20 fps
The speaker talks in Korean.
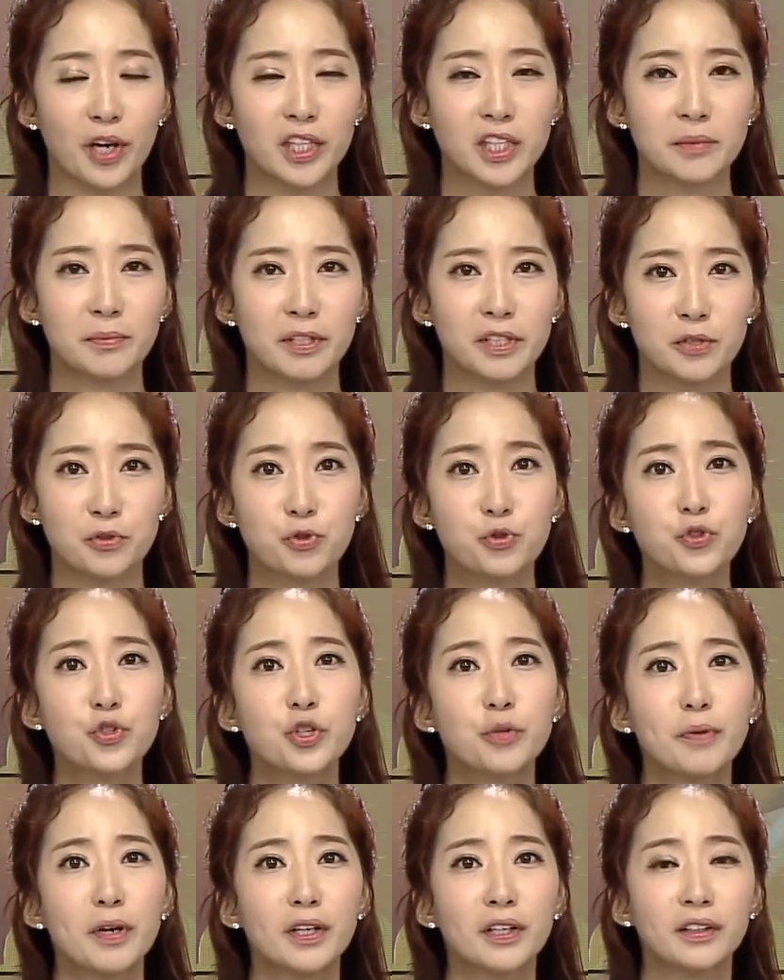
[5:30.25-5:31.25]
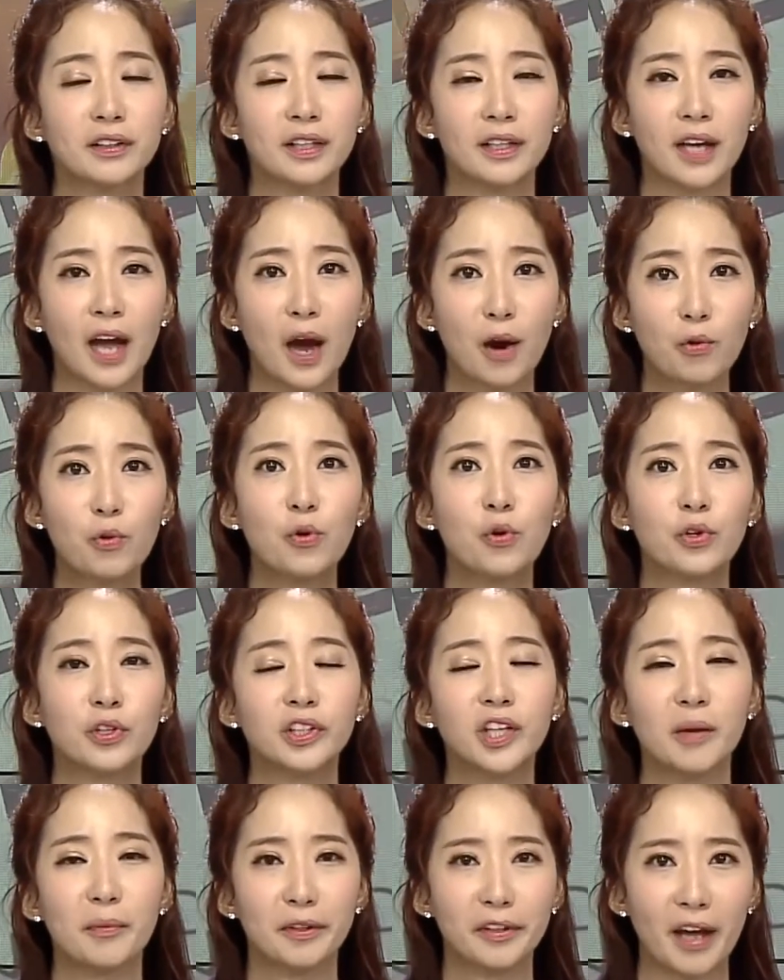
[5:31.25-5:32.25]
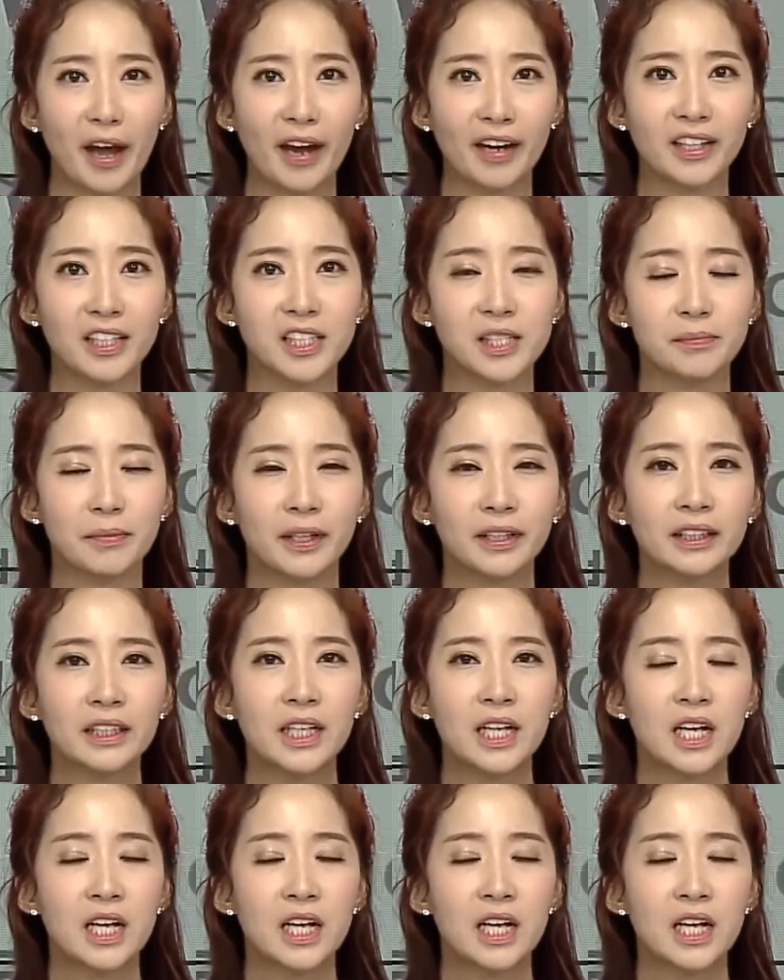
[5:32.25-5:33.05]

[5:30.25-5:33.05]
하지만 이제 수술만 하고 끝나면 다행이지만